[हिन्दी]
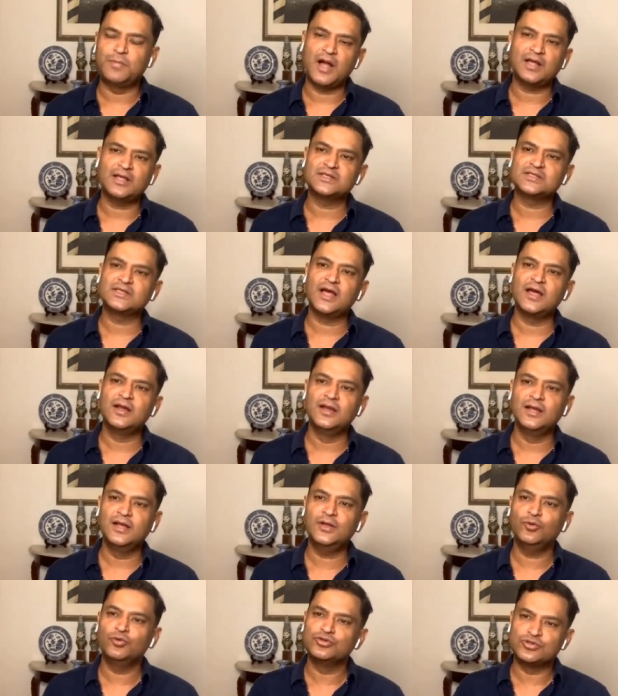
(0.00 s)
पाकिस्तान
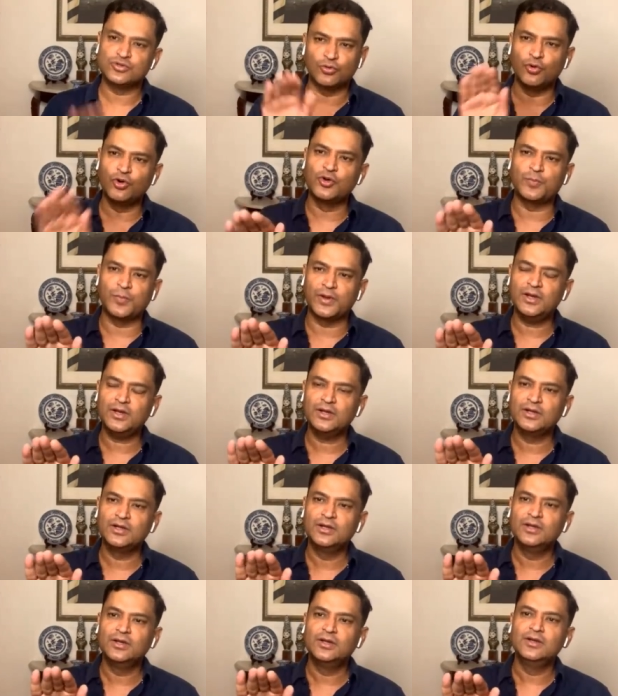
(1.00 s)
ने उस रोड पे
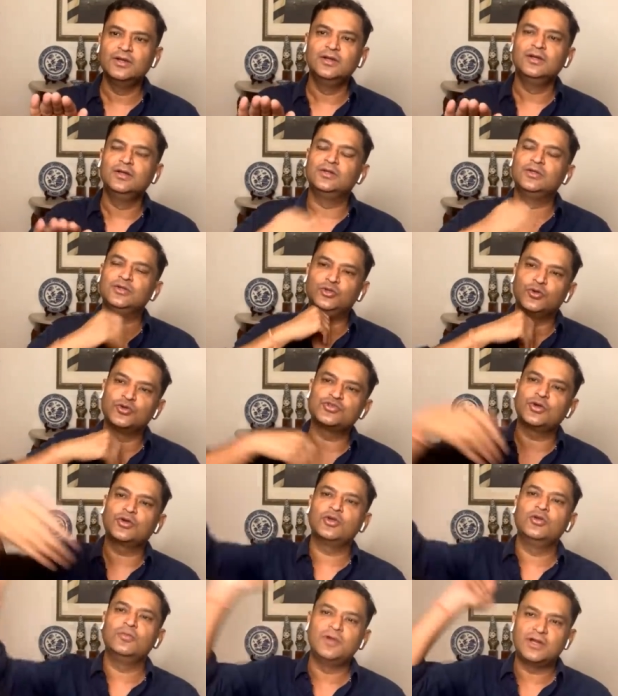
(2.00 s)
200
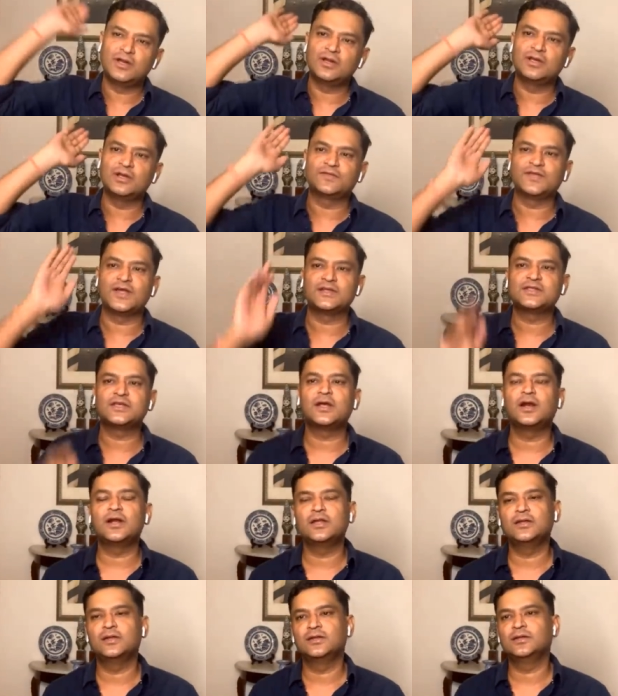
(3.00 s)
किलोमीटर की रफ्तार से
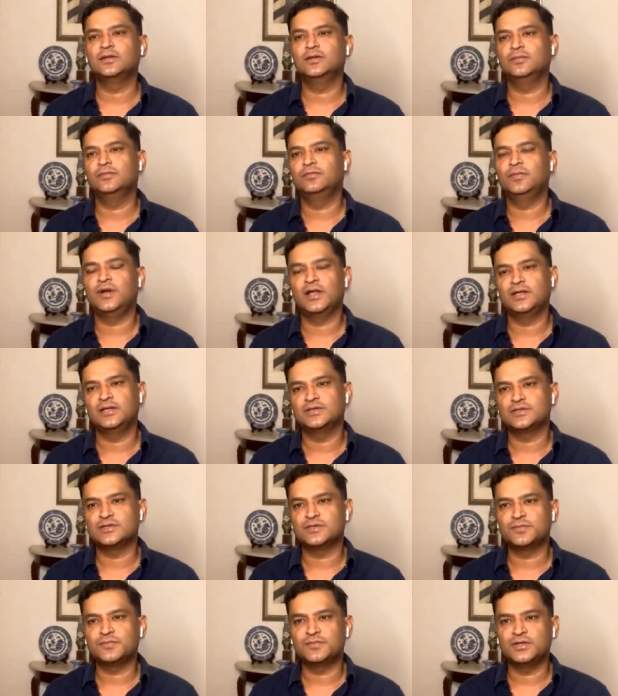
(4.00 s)
गाड़ी बढ़ाई है
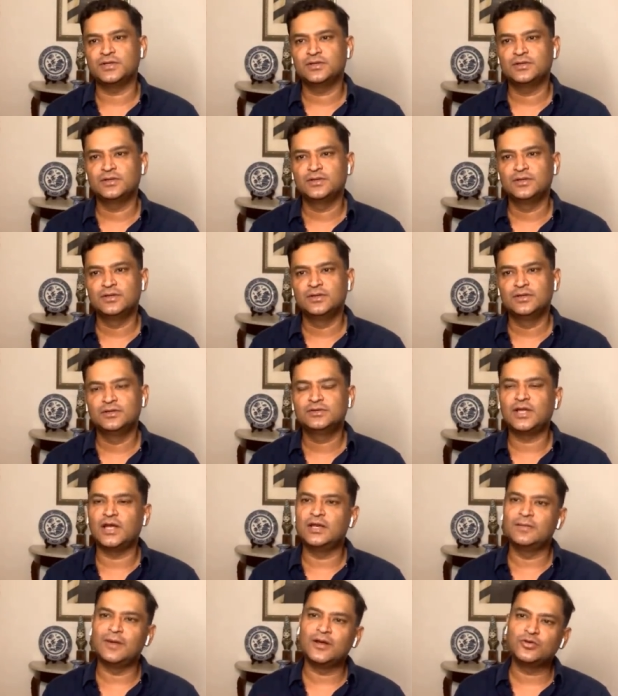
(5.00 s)
सर
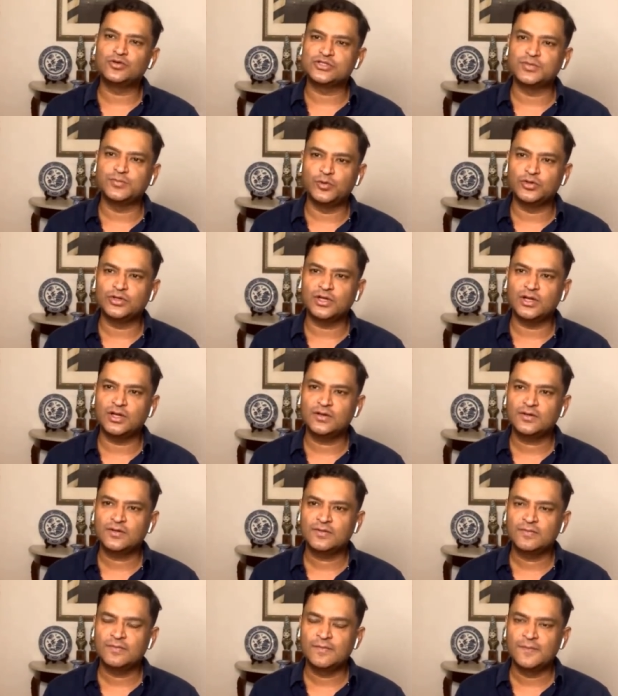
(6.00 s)
तालिबान को सपोर्ट करा
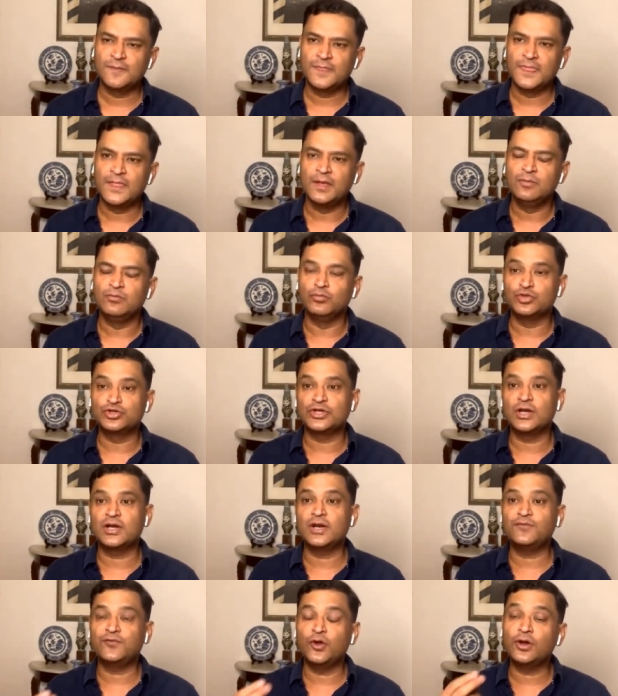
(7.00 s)

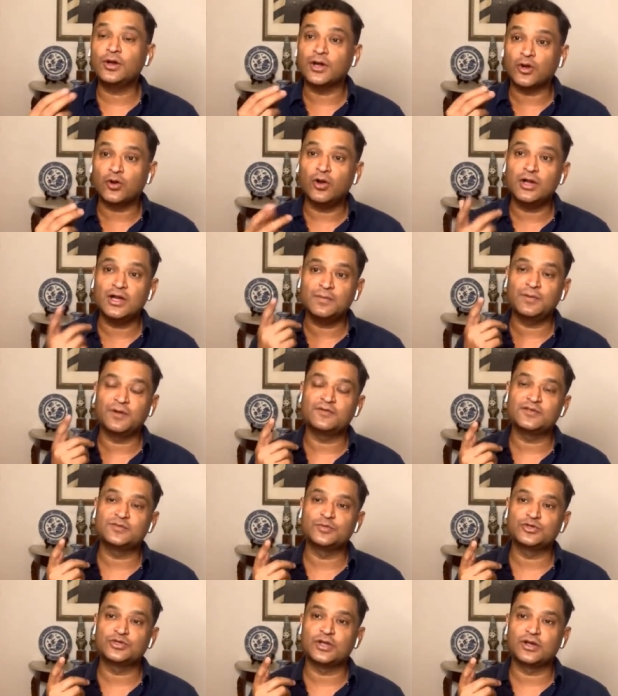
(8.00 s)
मुशर्रफ ऑन रिकॉर्ड है
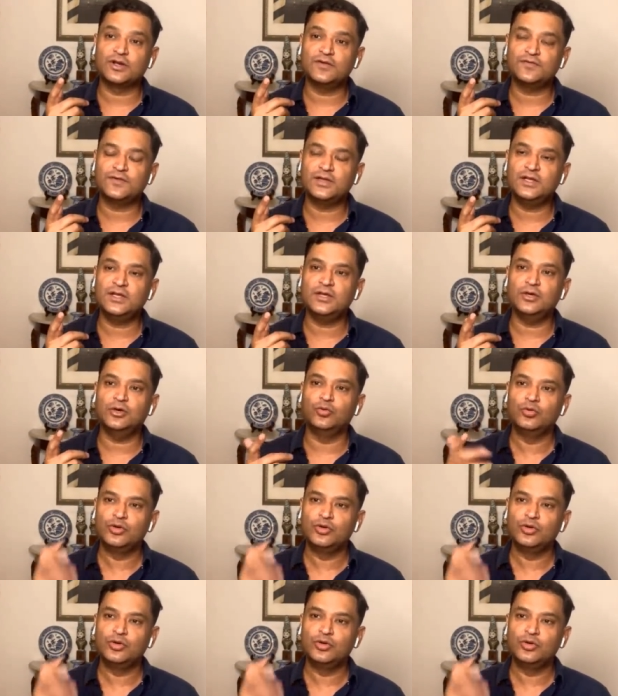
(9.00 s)
परवेज मुशर्रफ की